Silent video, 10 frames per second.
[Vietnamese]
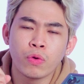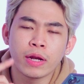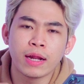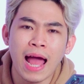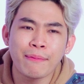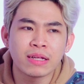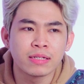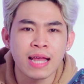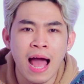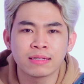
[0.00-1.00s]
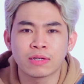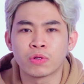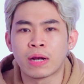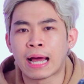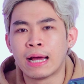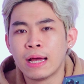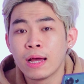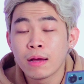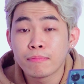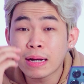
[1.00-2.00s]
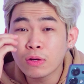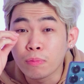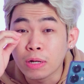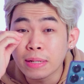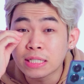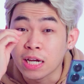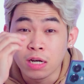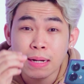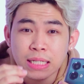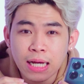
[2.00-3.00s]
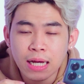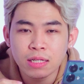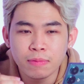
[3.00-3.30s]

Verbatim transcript: khuya đến 2-3 giờ sáng xong rồi là mắt của mình nó bị chảy nước mắt ra,